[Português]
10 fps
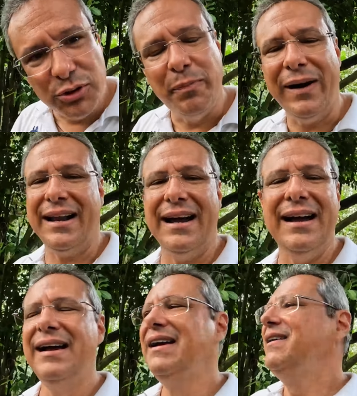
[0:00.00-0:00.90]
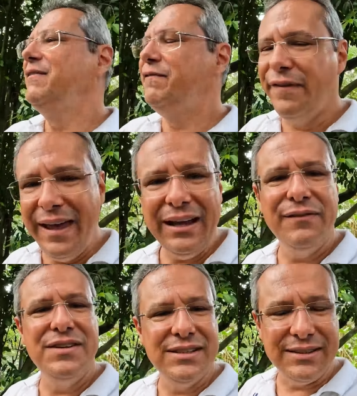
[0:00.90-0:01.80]
no Pará, venha
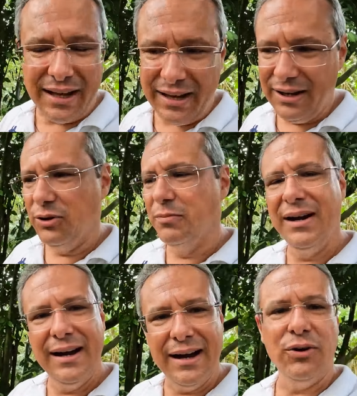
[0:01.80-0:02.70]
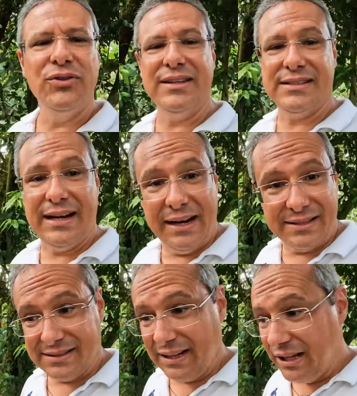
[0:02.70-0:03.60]
visitar o Mangal das
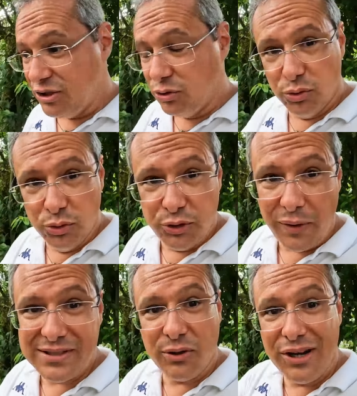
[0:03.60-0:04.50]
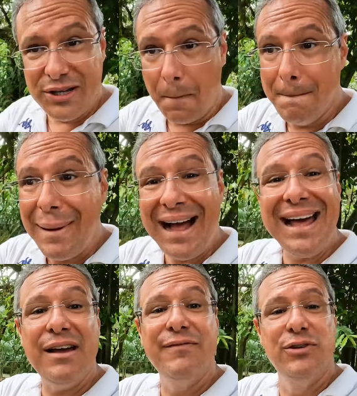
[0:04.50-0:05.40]
Garças. Além de tudo, tem um restaurante
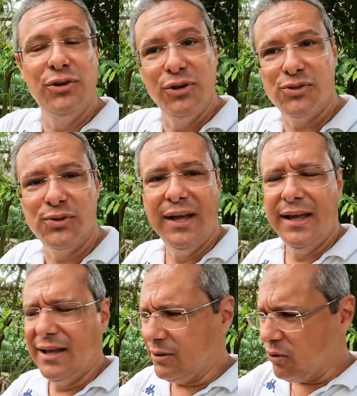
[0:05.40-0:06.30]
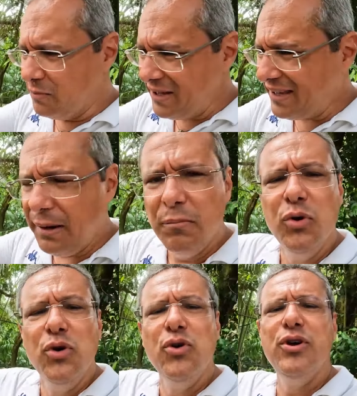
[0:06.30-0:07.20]
maravilhoso que eu comi aqui há
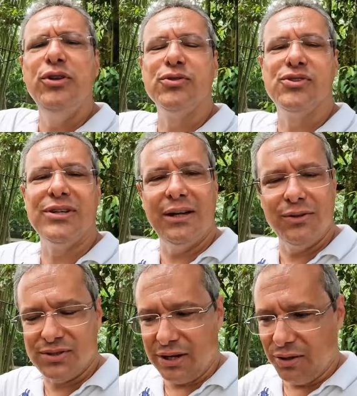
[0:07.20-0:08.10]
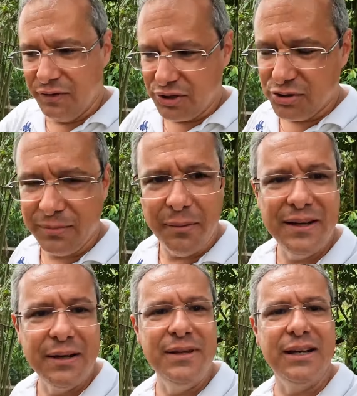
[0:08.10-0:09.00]
muitos anos, a convite de uma
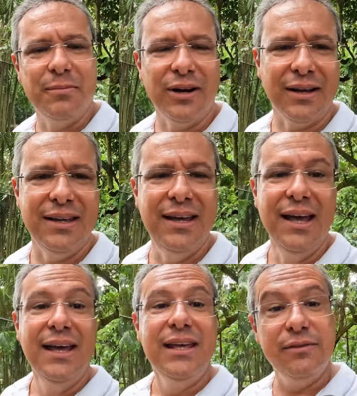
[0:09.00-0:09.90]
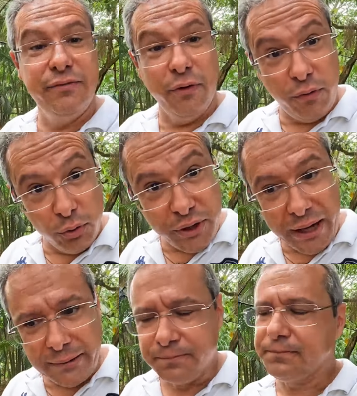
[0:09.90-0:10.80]
amiga minha que mora aqui. Vou
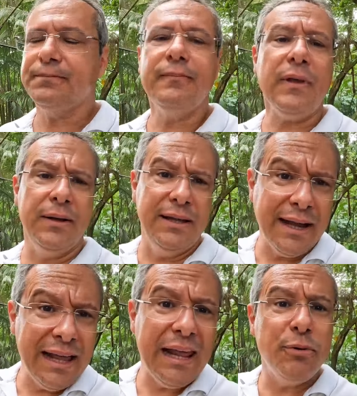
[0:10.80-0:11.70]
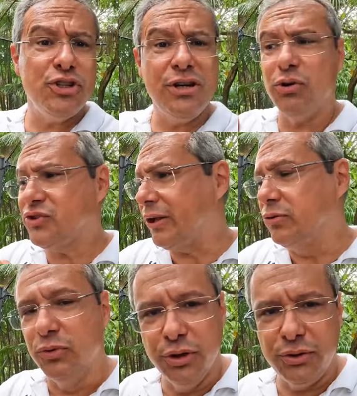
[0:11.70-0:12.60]
voltar, porque naquela época a gente tinha gostado
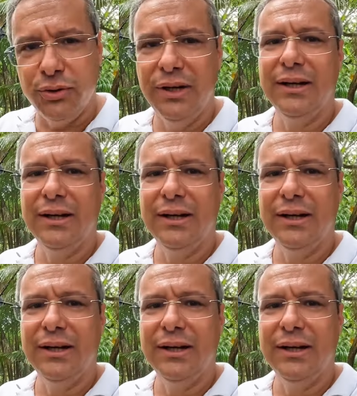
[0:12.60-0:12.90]
muito,